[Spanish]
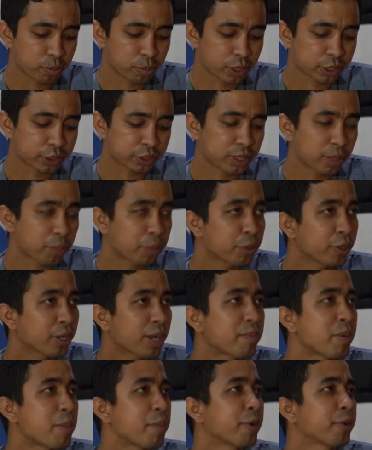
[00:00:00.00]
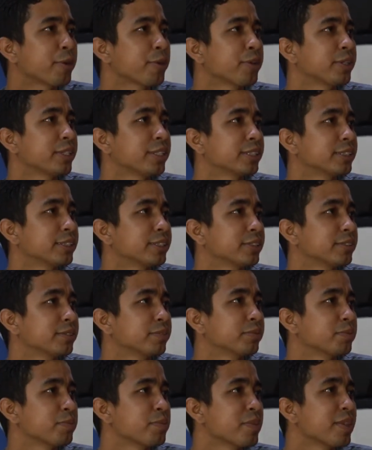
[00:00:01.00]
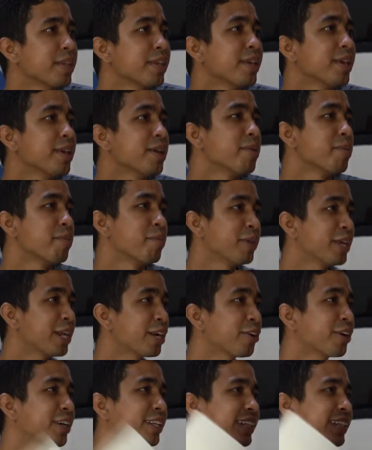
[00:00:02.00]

Por eso te pido que me perdones. Mira lo que